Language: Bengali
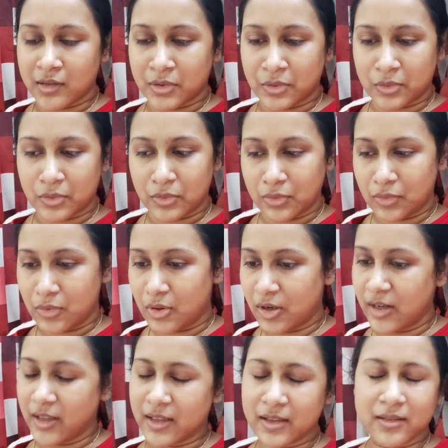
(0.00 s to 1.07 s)
তো
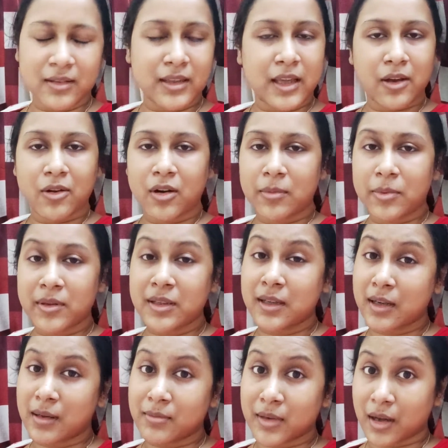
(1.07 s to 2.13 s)
অনেককে ইয়ে করার পর
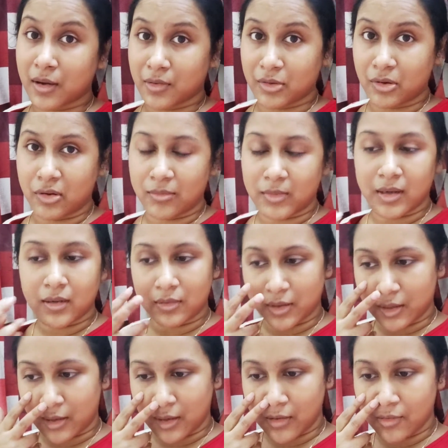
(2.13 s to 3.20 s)
দেখলাম না ও নর্মাল
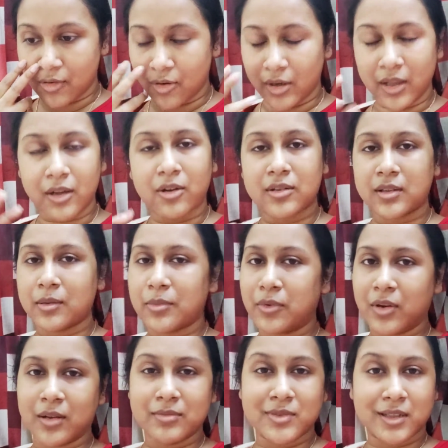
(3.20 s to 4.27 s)
হয়ে গেল অনেক কথা
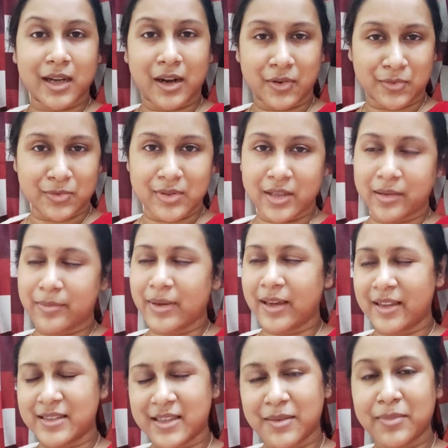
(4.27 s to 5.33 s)
বললাম যে কার্টুন দেখবে
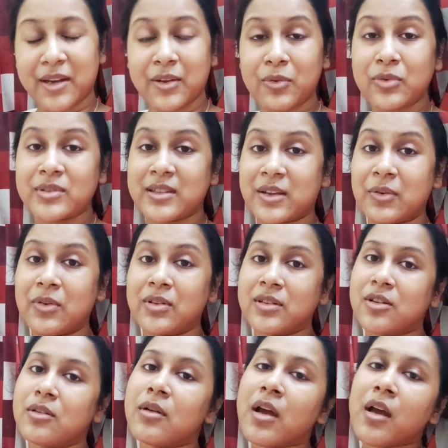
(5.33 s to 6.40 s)
এই সেই মানে ও যেগুলো
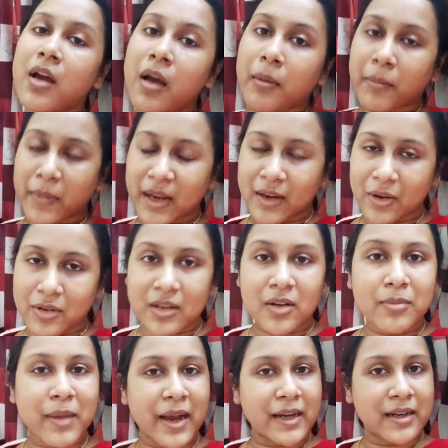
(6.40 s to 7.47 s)
তোর মেন কথা
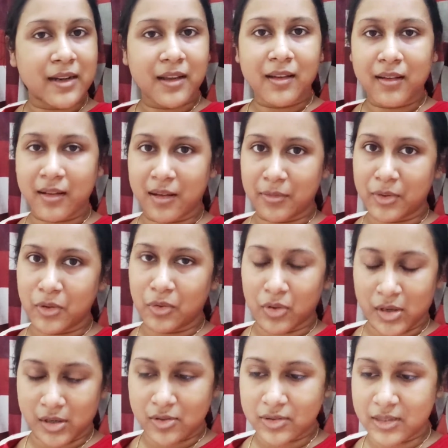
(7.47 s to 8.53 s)
ওর মাইন্ডটা আমি
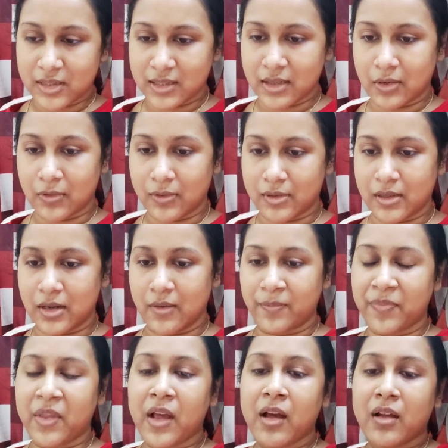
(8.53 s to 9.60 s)
ঘোরানোর চেষ্টা করছিলাম
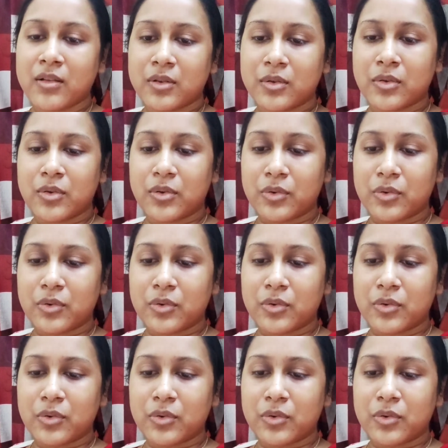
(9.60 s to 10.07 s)
তো